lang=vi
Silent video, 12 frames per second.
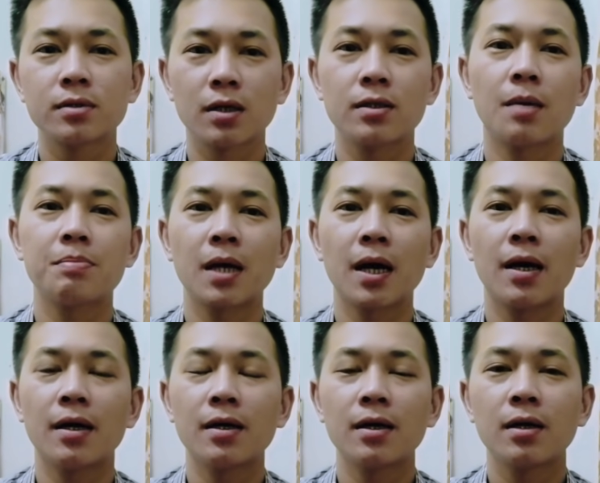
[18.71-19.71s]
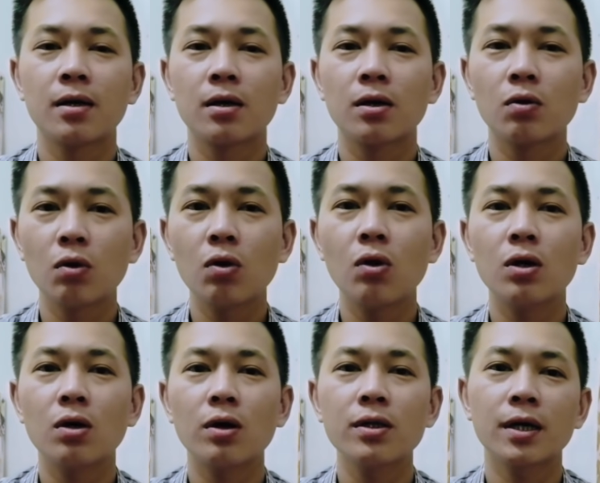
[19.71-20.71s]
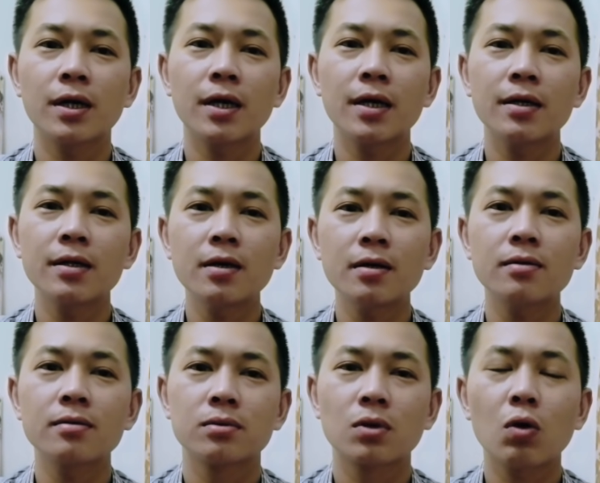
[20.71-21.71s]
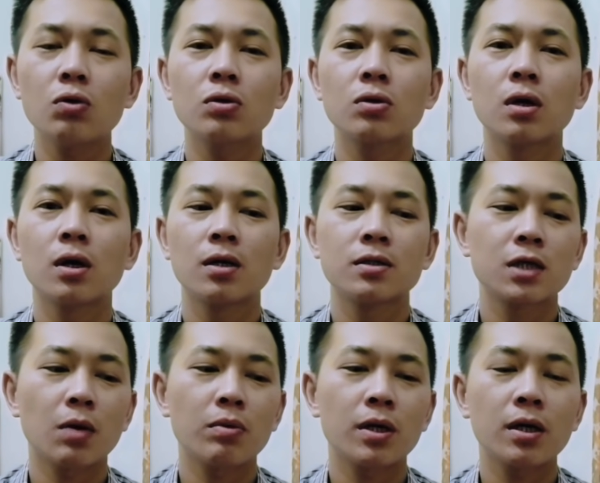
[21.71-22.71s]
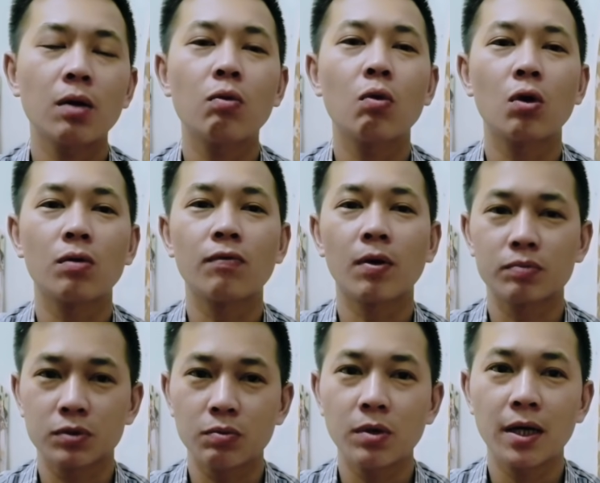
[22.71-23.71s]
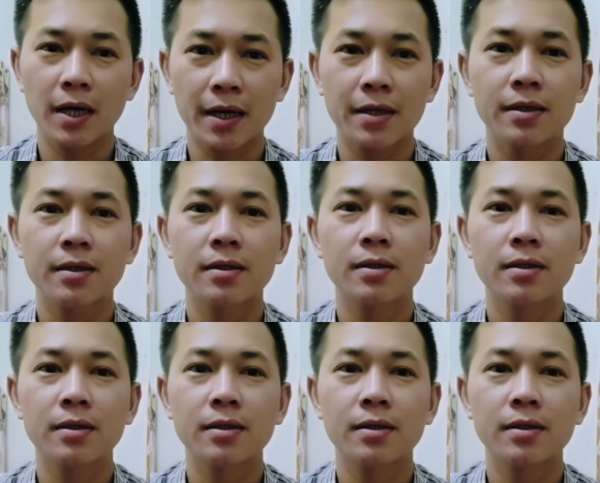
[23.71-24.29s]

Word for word: từng tập thể luôn luôn có những cái ý thức tốt trong cái công cuộc phòng chống dịch này.